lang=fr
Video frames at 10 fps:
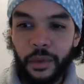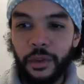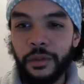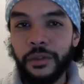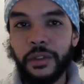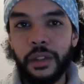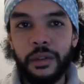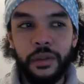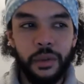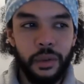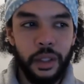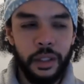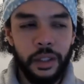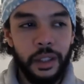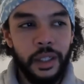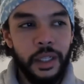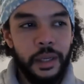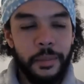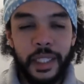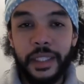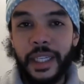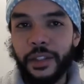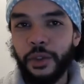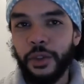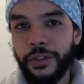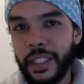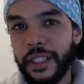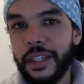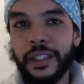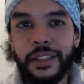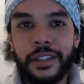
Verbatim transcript: une sorte de mais qu'est-ce que je fais de ça